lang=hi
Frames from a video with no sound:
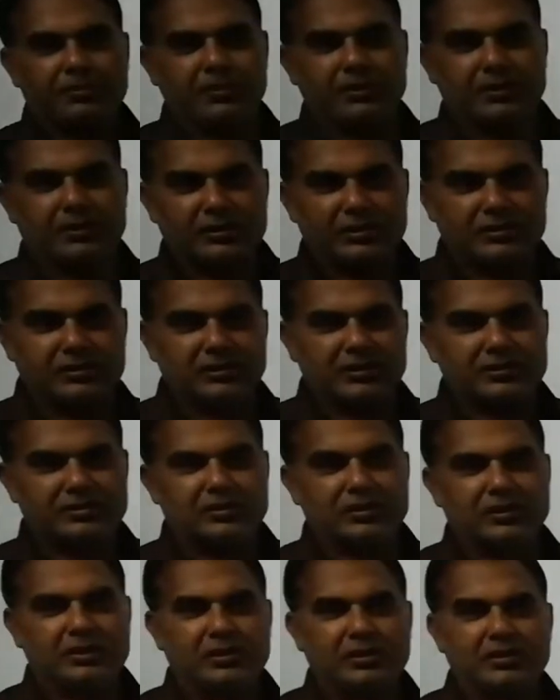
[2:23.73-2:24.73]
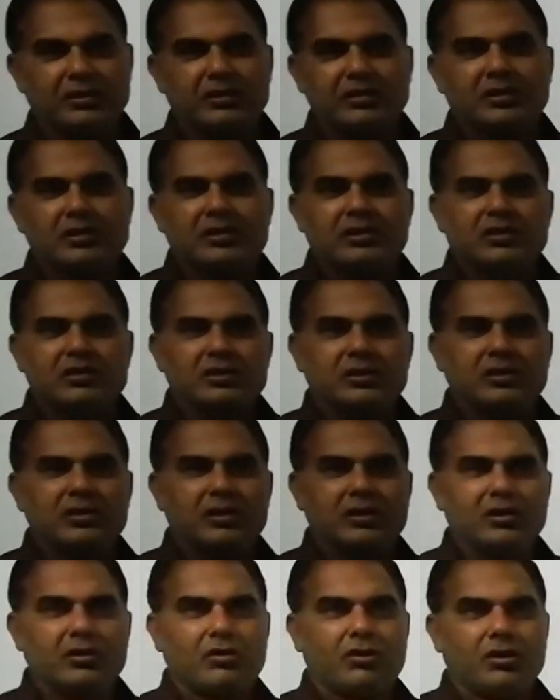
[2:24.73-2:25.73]
पर निकल जाते हैं
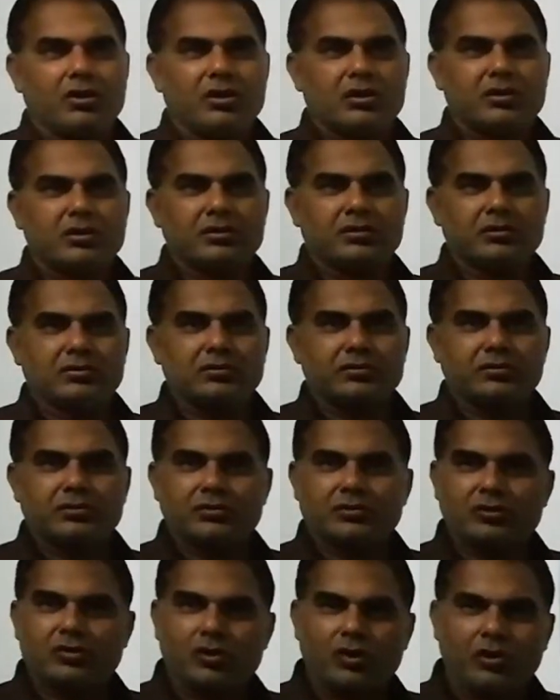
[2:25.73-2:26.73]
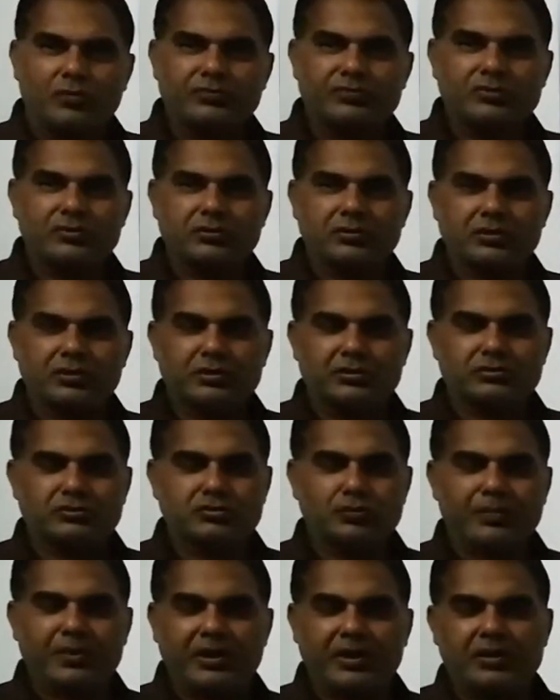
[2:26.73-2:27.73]
और क्रॉफ्ट
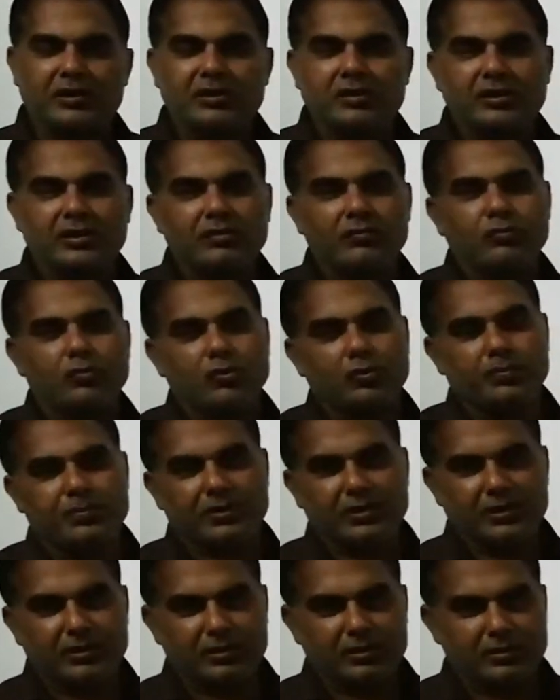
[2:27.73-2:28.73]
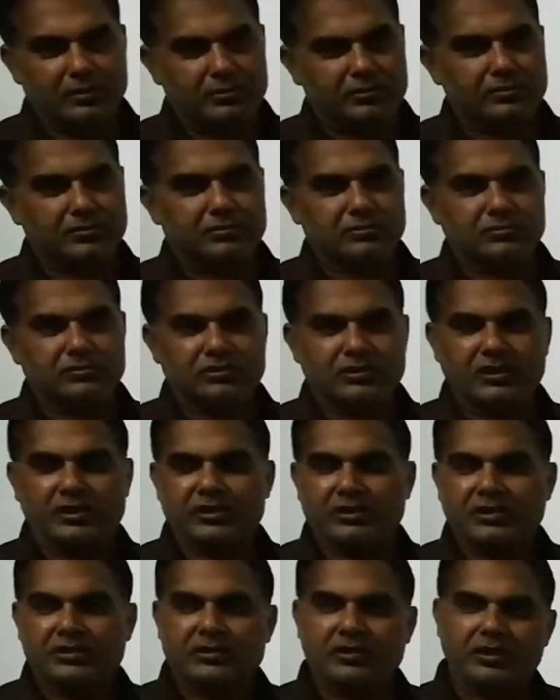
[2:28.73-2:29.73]
जो पैडलर है वो अपने चला
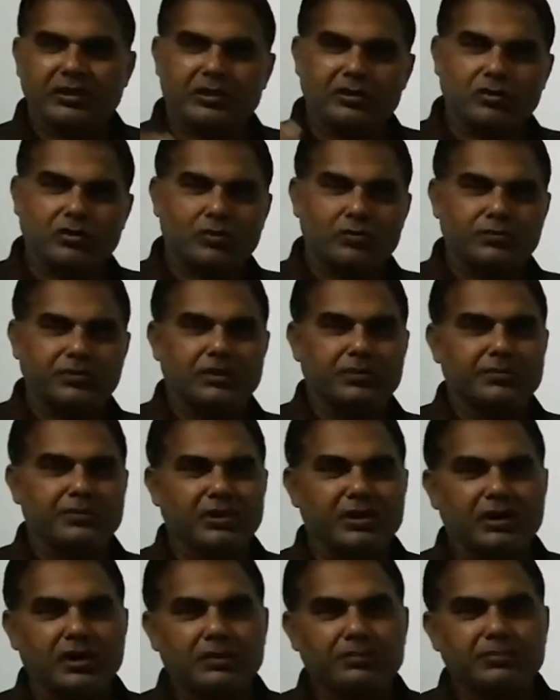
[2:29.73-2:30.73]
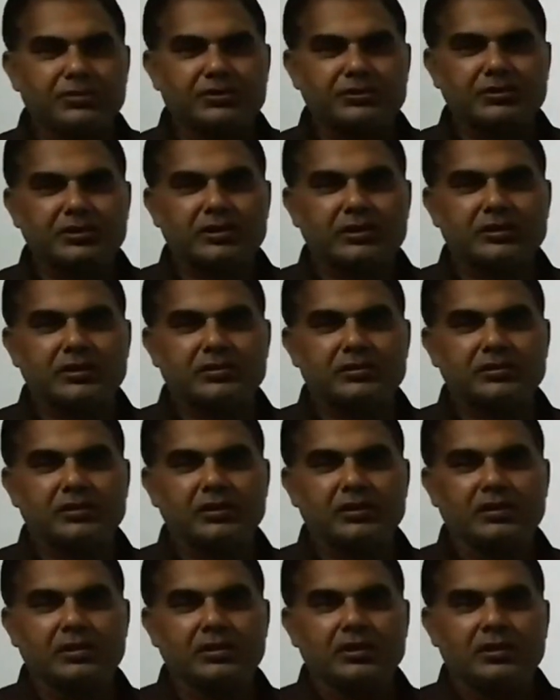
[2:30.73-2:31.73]
जाता है क्रॉफ्टर अपने काम पर चला जाता
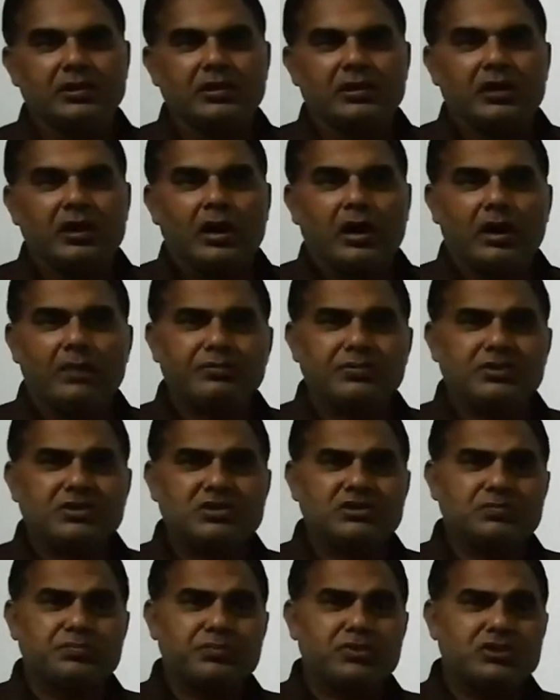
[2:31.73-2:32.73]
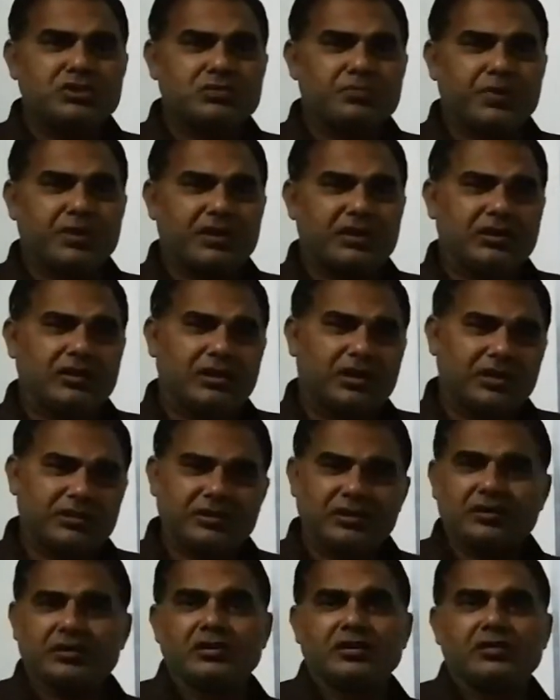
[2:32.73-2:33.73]
है अब इस बीच पैडलर
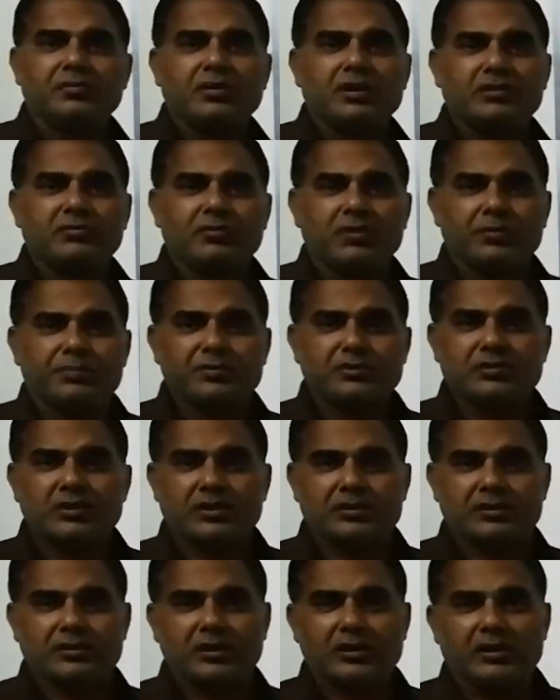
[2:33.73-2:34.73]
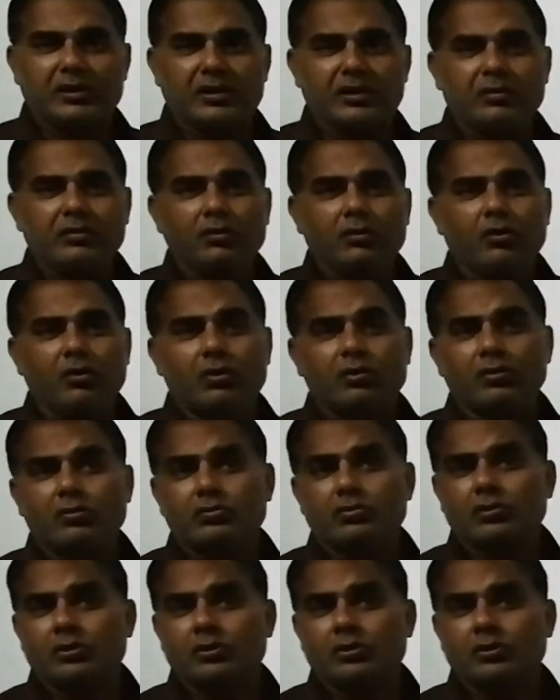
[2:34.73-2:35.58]
आधे घंटे बाद वापस आता है और